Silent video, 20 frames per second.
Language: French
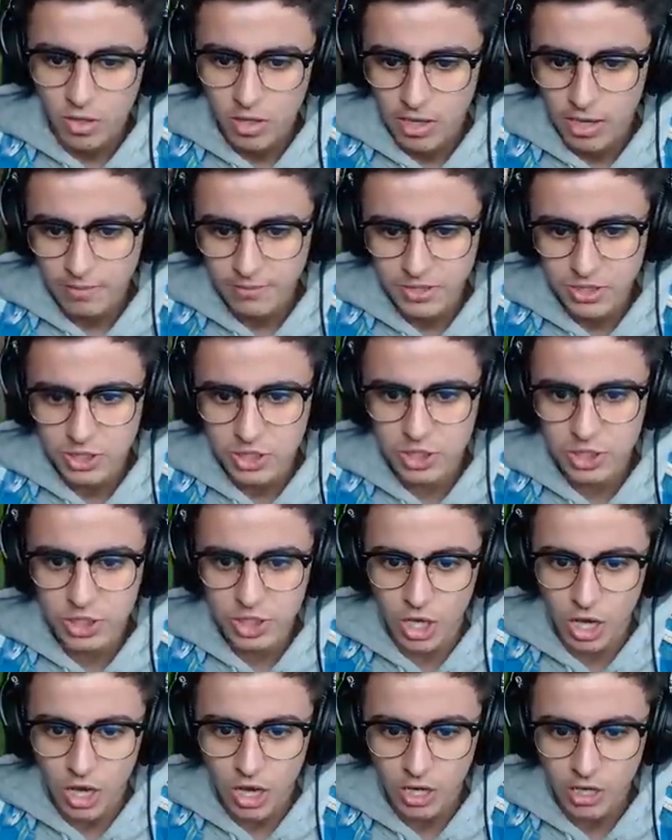La petite
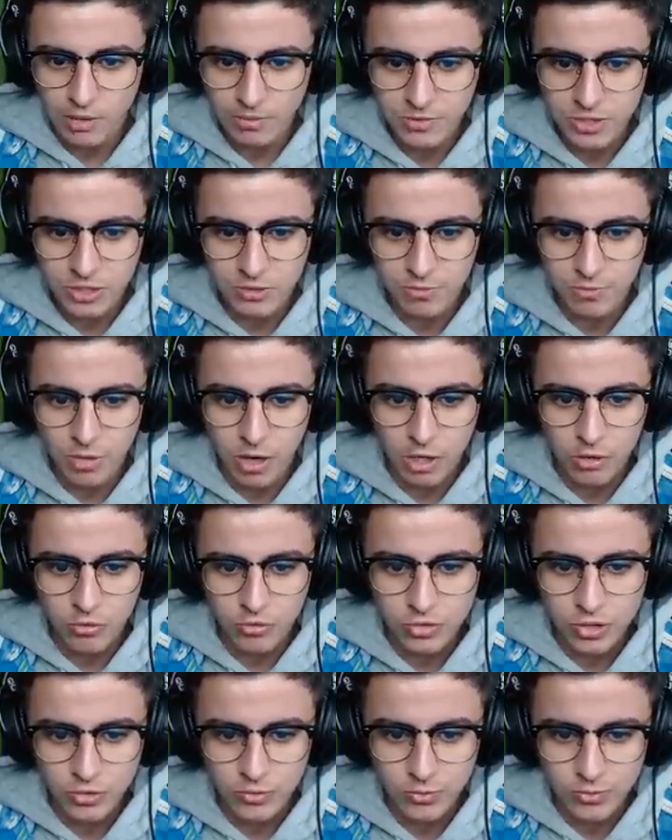scar, les petites balles,
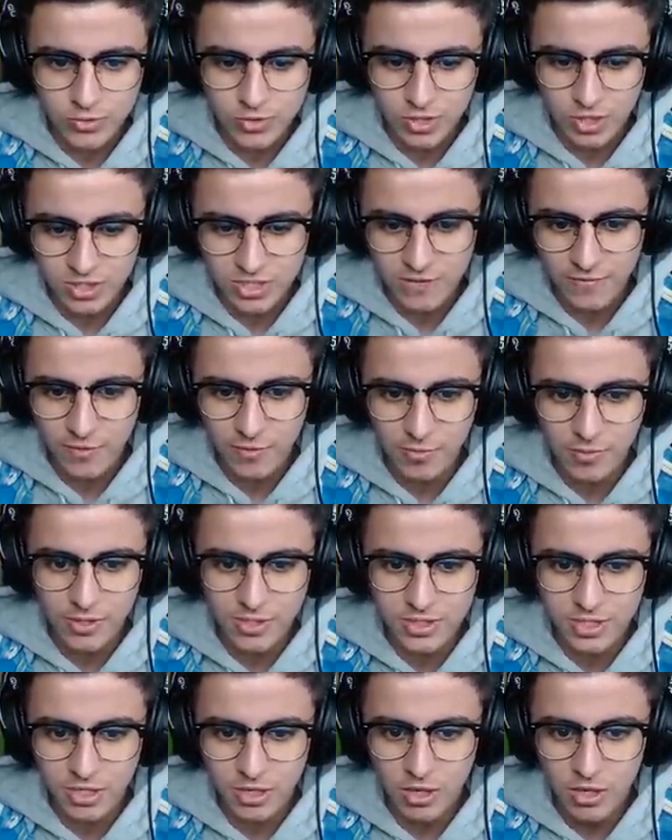tout ça, tout ça, ça fait
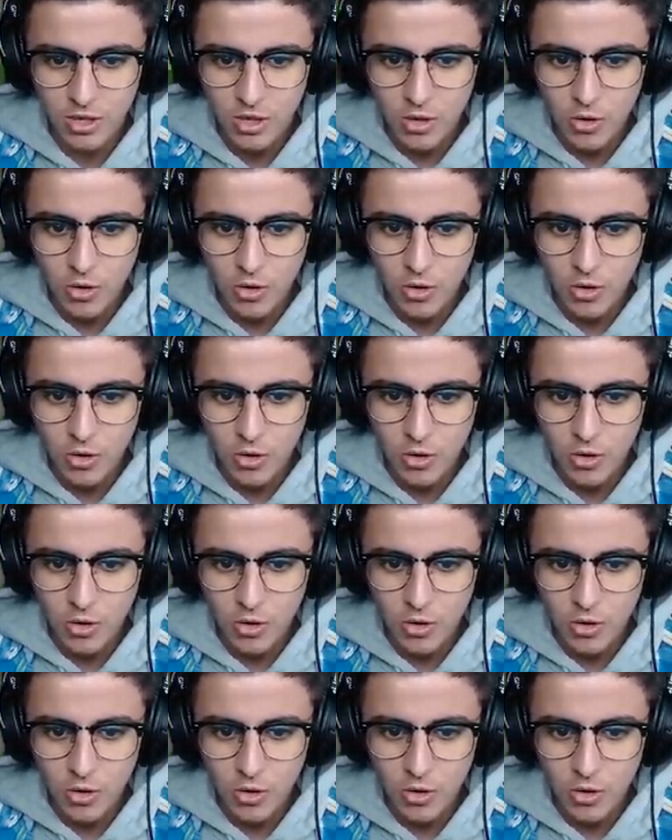plaisir.